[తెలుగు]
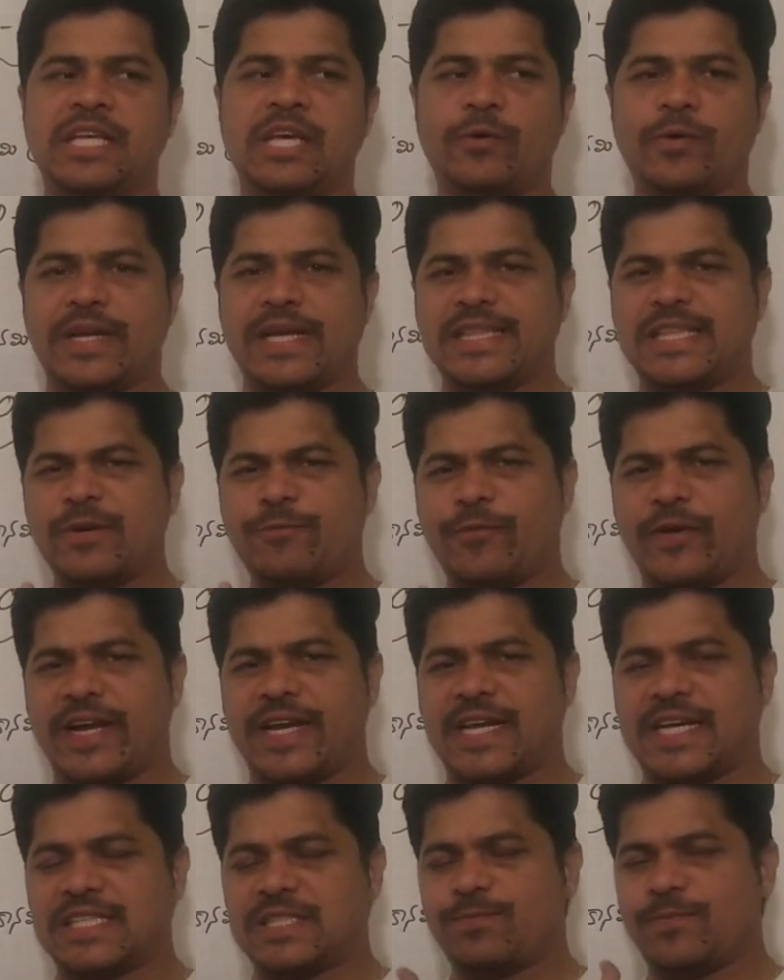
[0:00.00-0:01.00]
ఎవరైతే
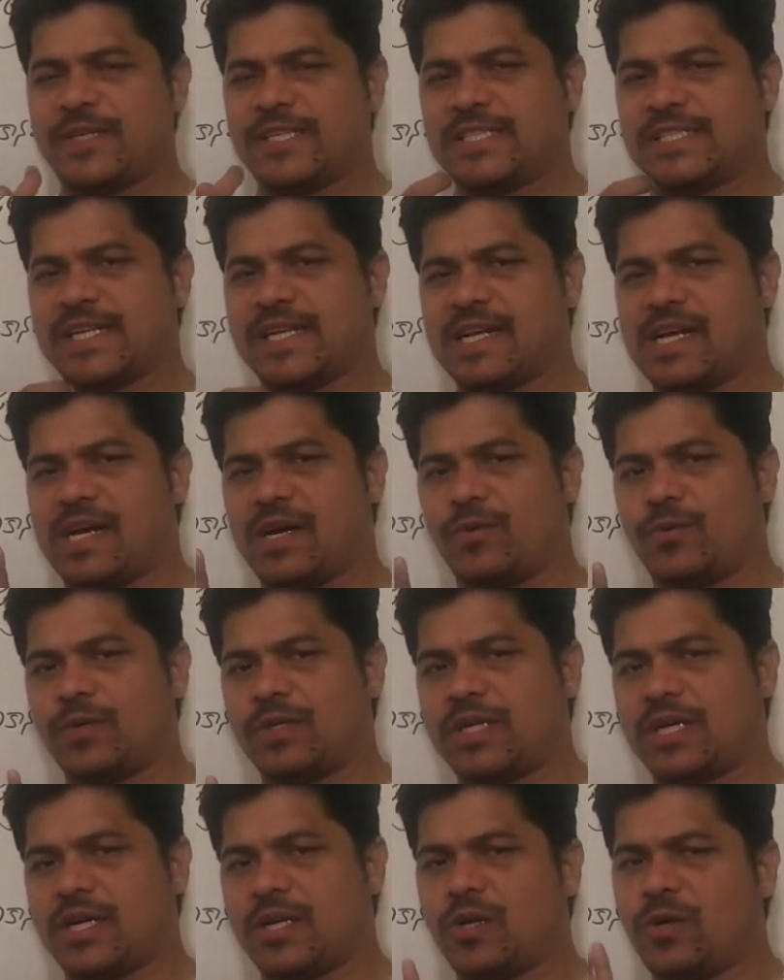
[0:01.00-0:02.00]
ఫైనాన్స్ మినిస్టర్గా
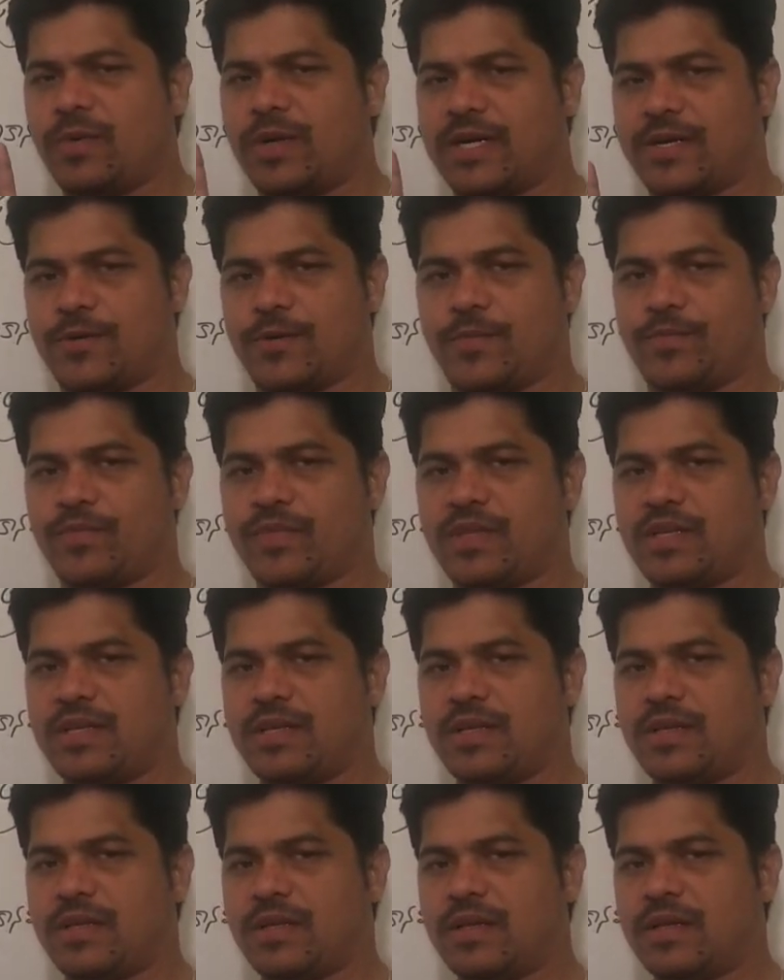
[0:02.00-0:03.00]
ఉంటారో వారు
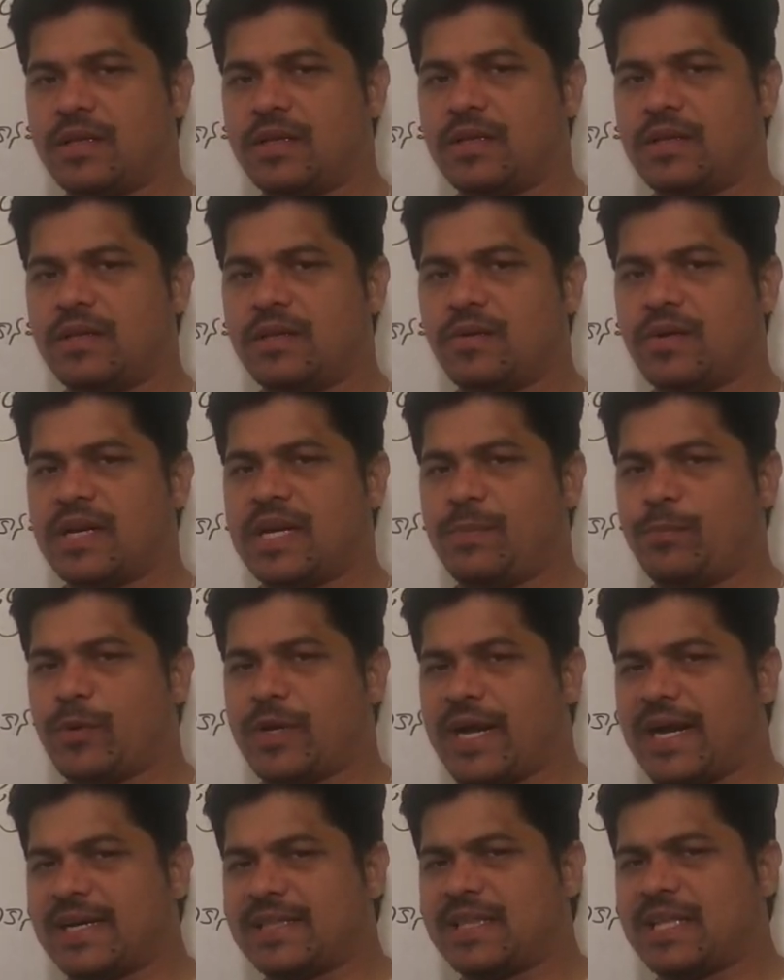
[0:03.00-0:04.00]
కానీ
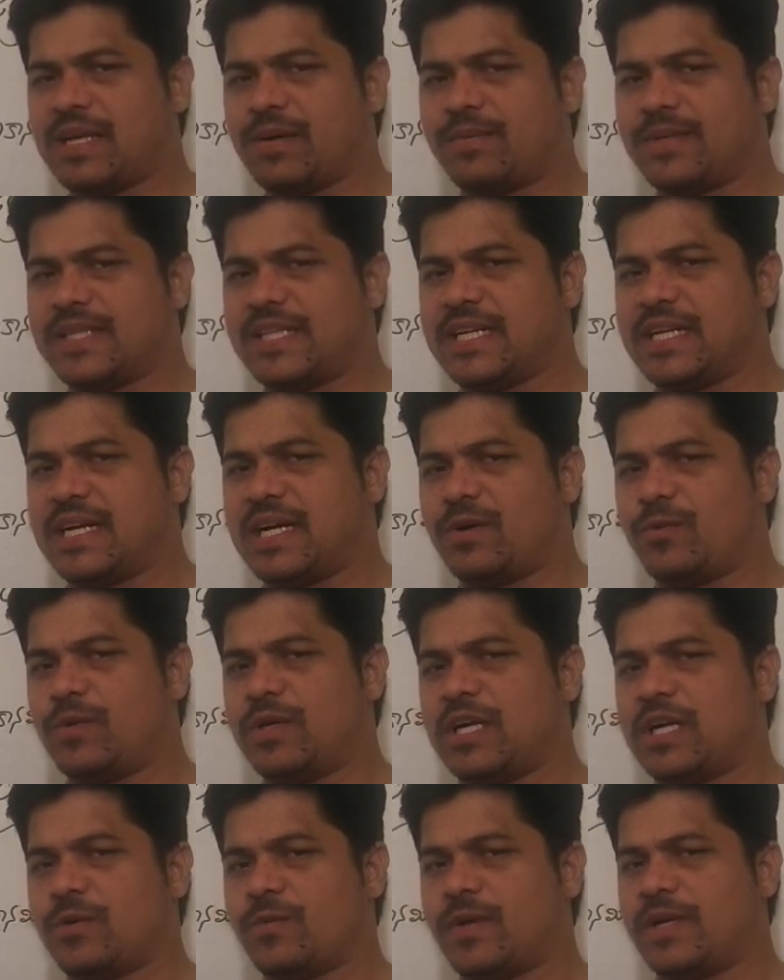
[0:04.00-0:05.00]
ఇప్పుడు ఆర్థిక మంత్రిగా
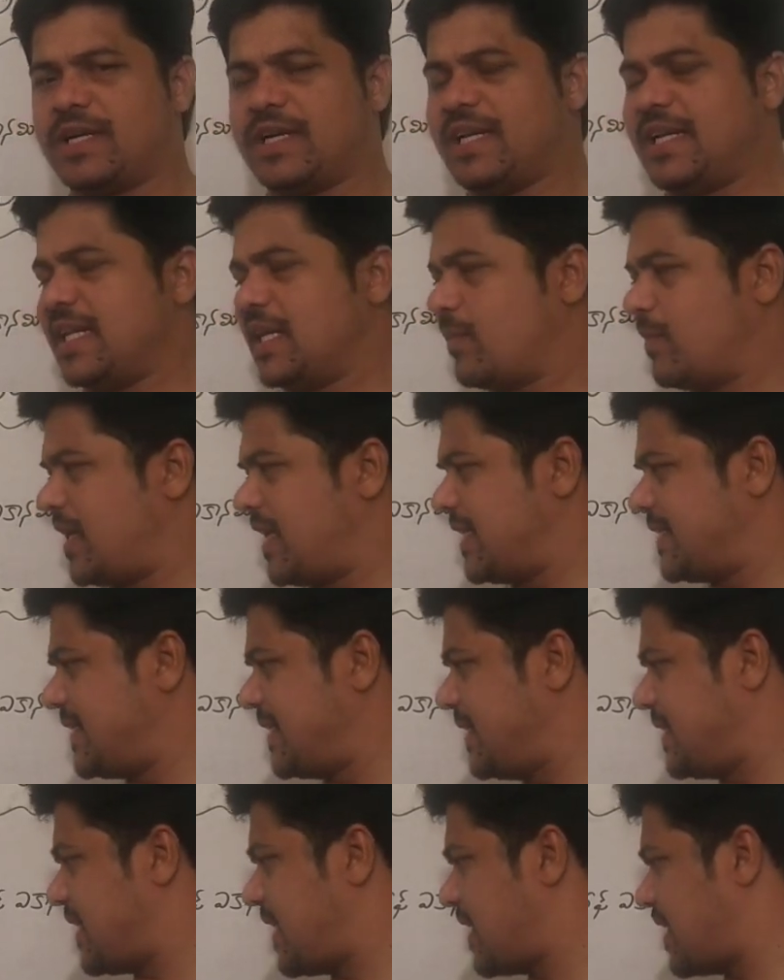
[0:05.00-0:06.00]
ఉన్నటువంటి నిర్మలా
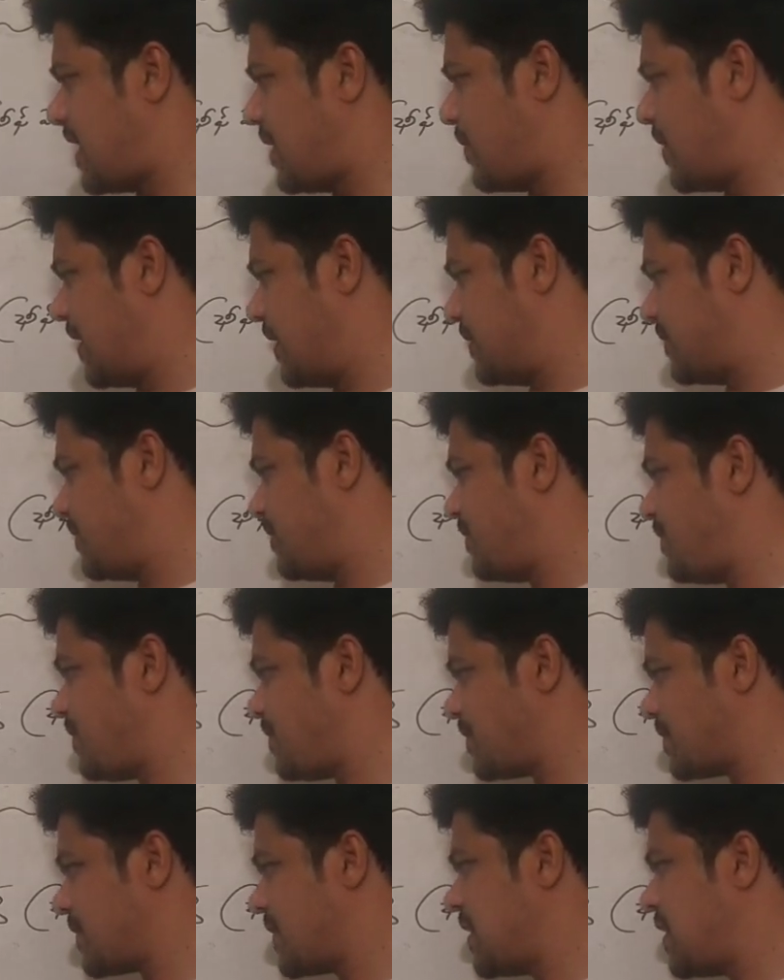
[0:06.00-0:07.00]
సీతారామన్
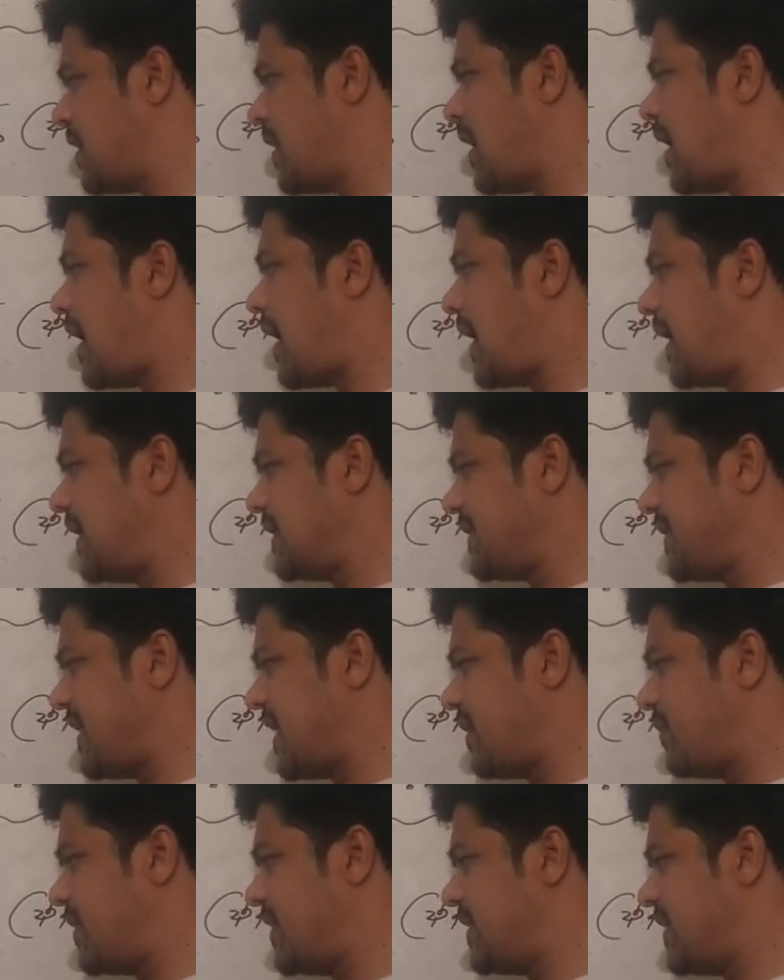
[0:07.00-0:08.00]

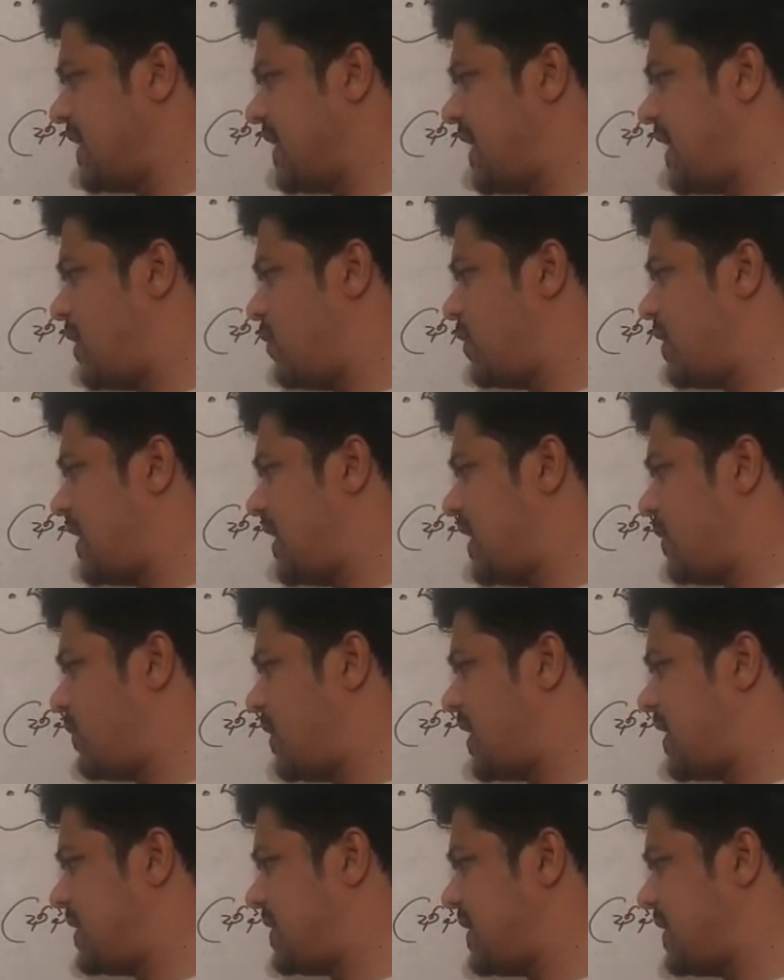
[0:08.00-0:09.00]
ఆర్థిక మంత్రిగా ఉన్న
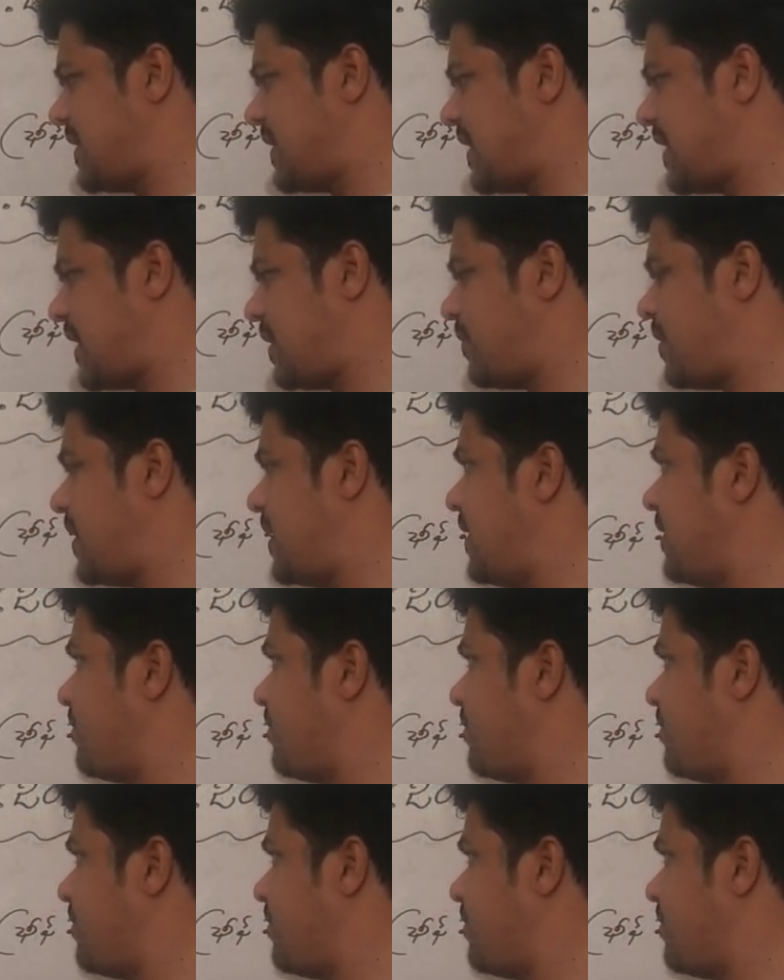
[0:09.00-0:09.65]
నిర్మలా సీతారామన్